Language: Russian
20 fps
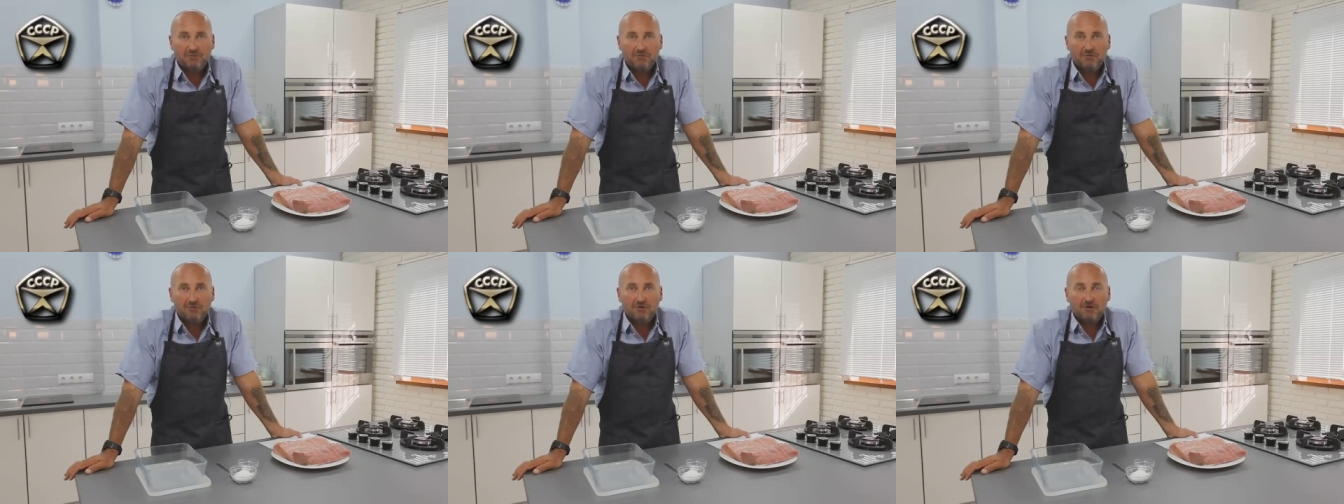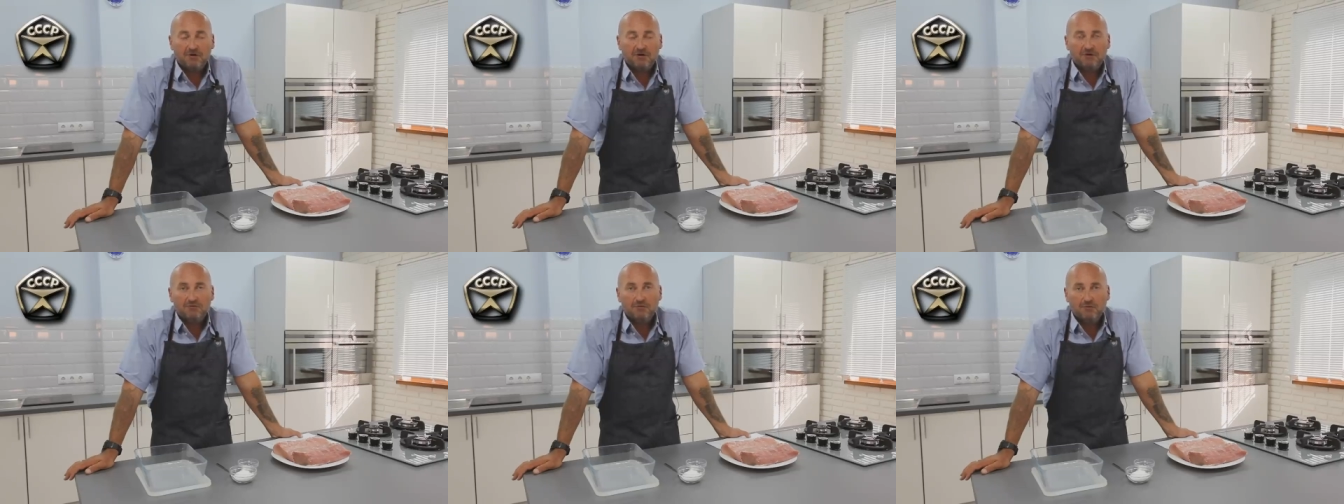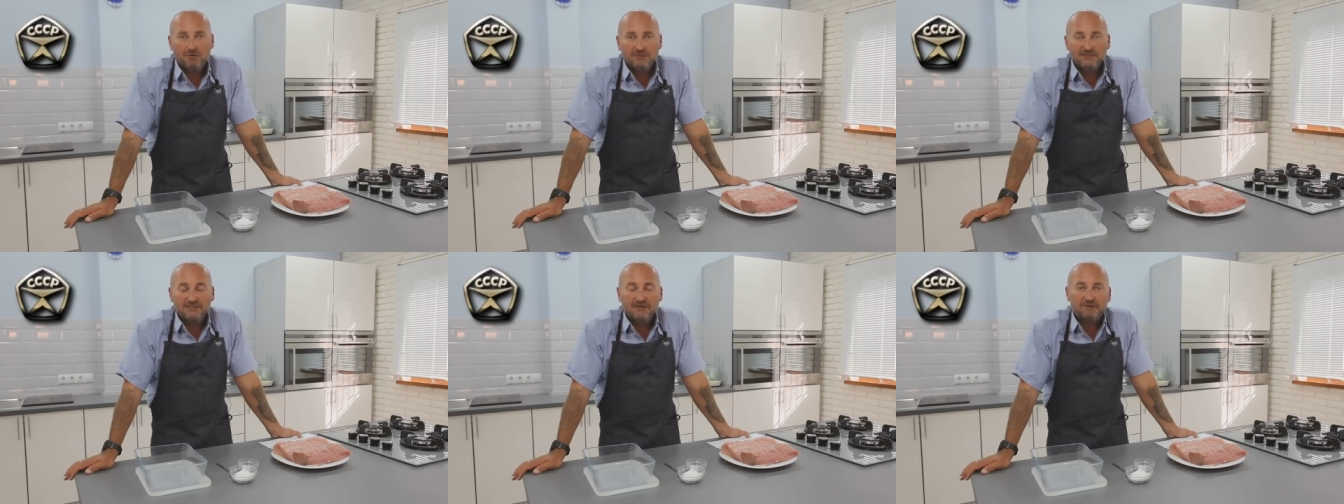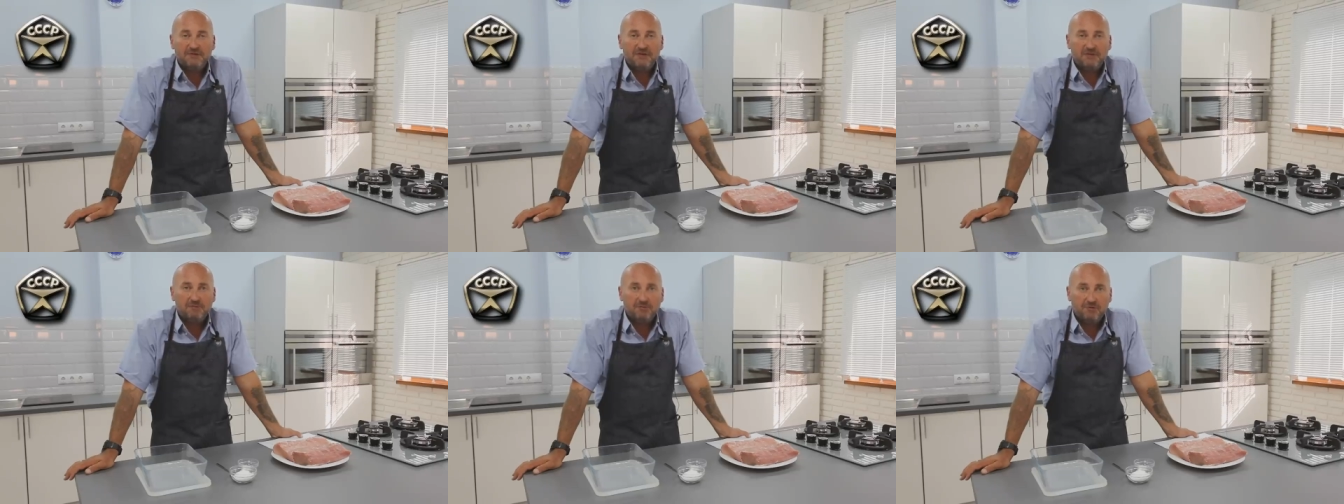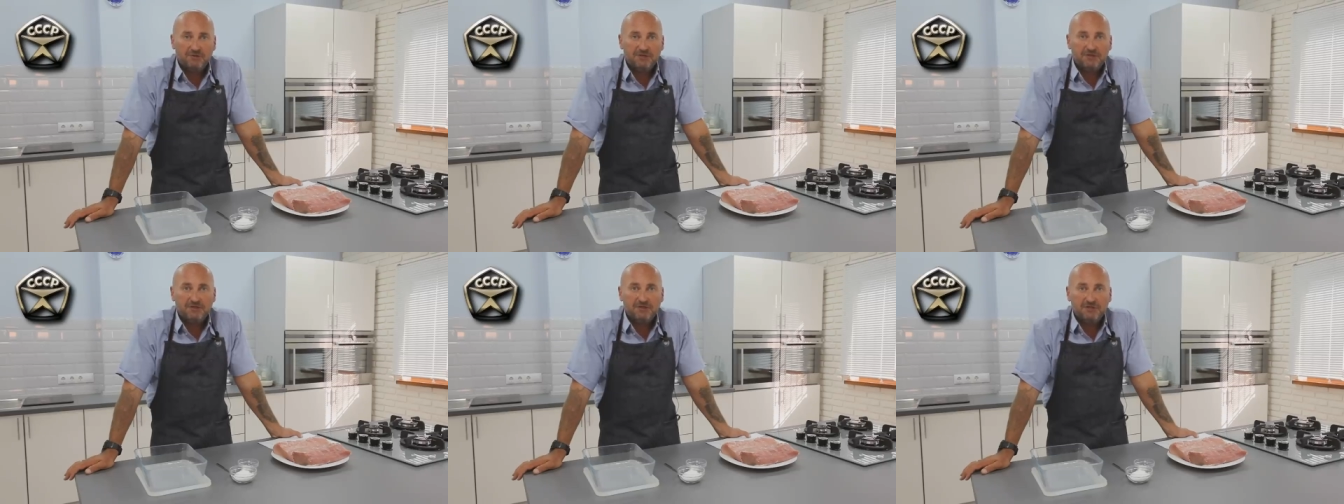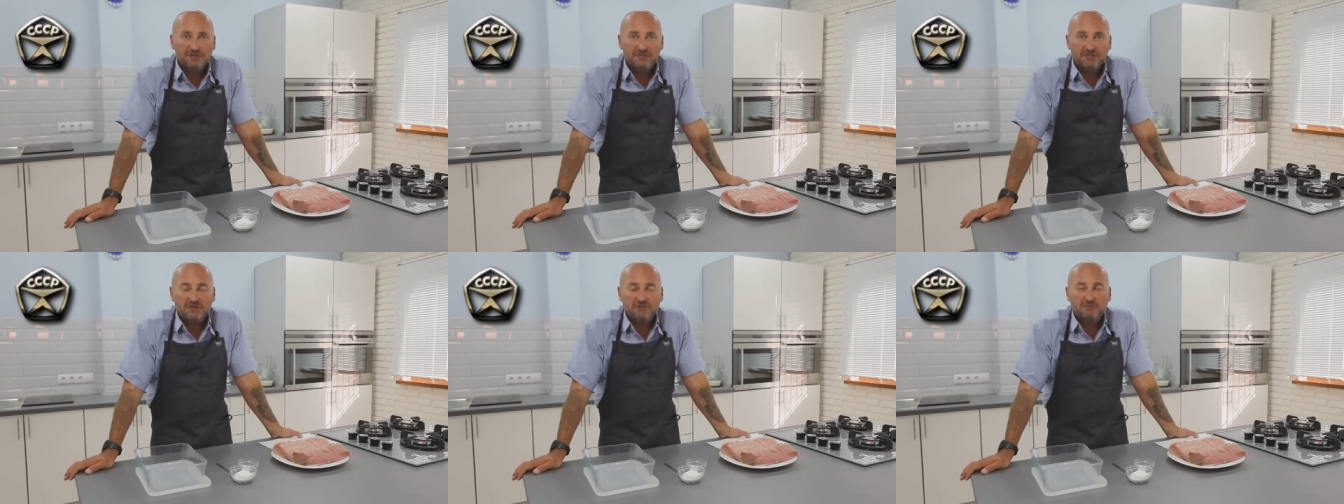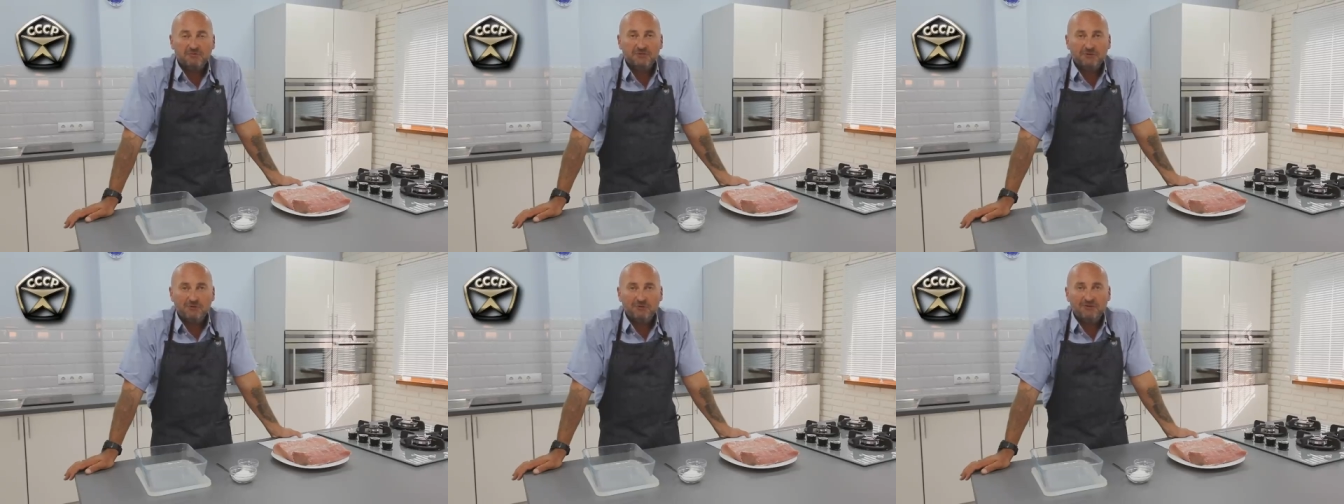по ГОСТам и по
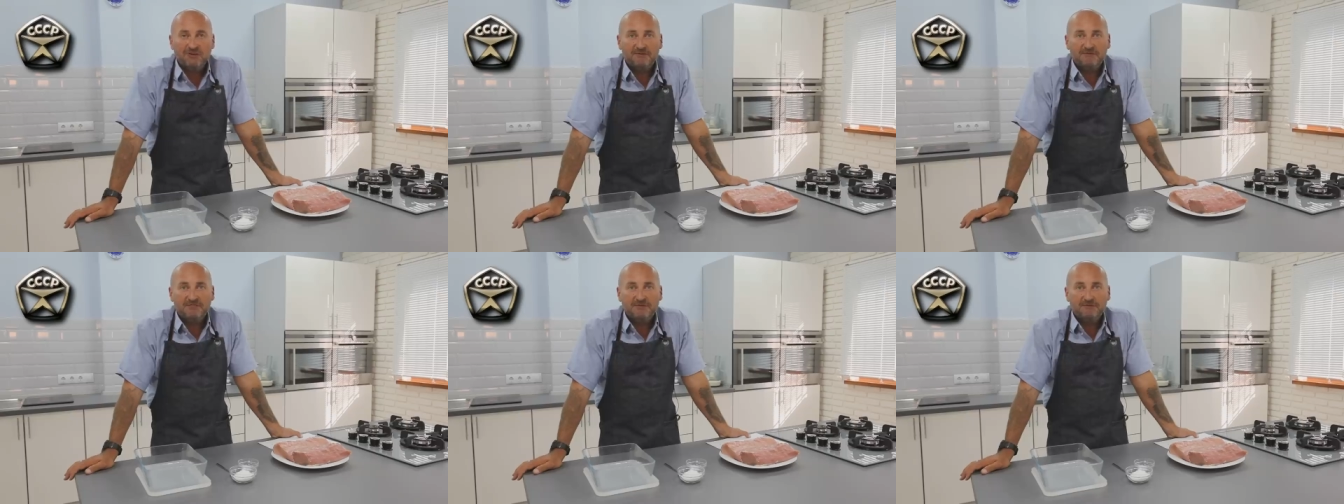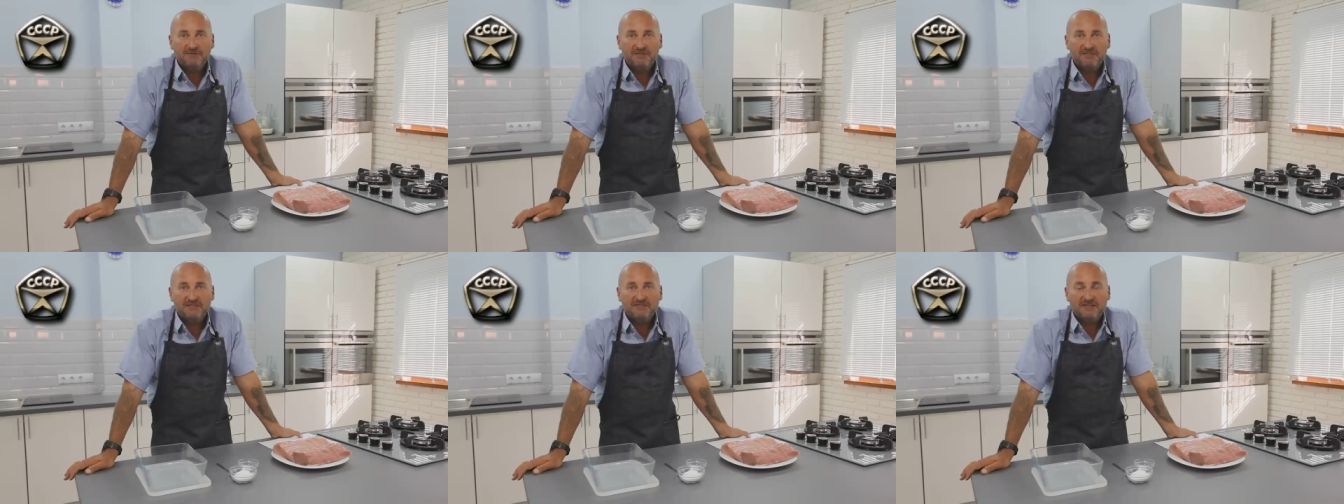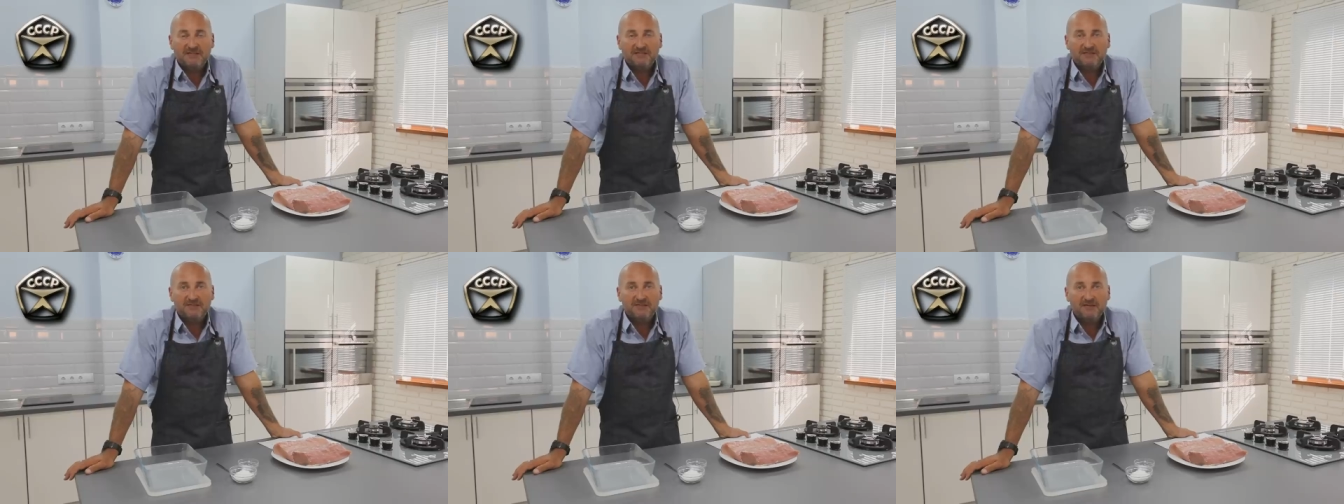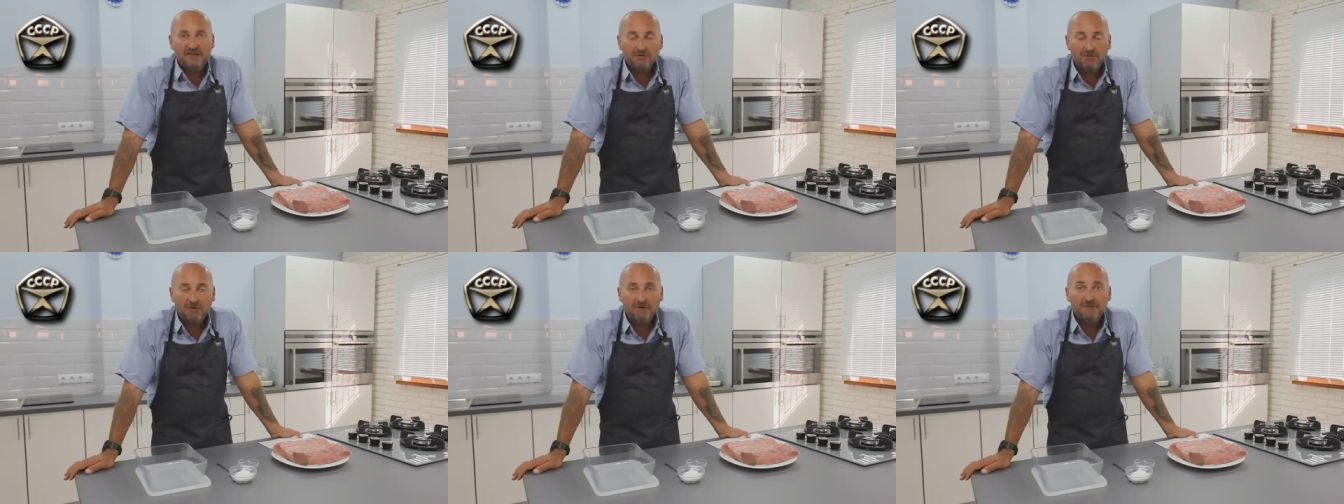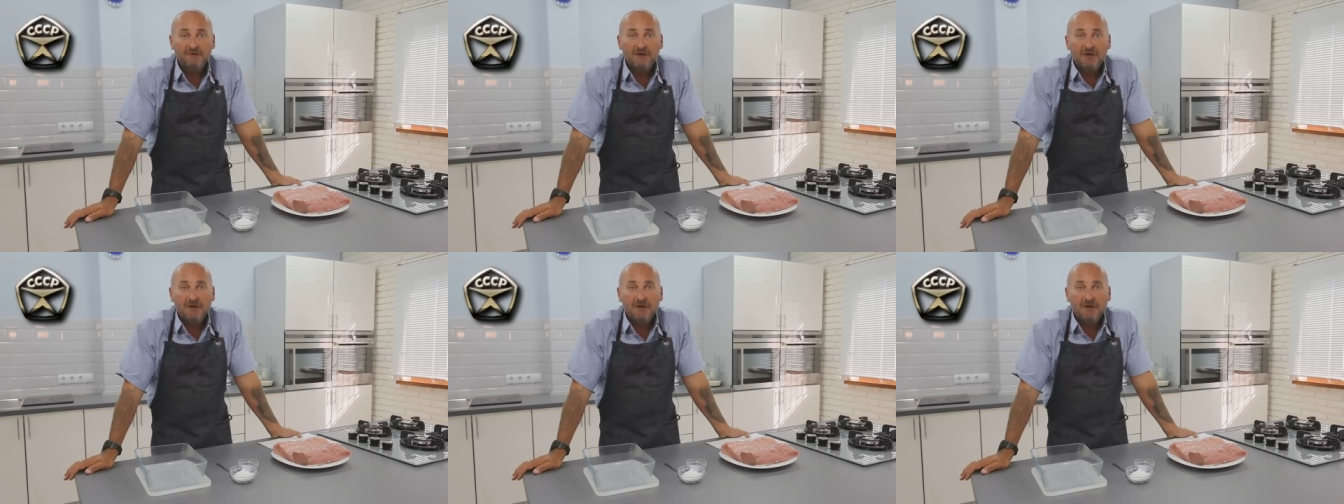техническим условиям 70-х годов,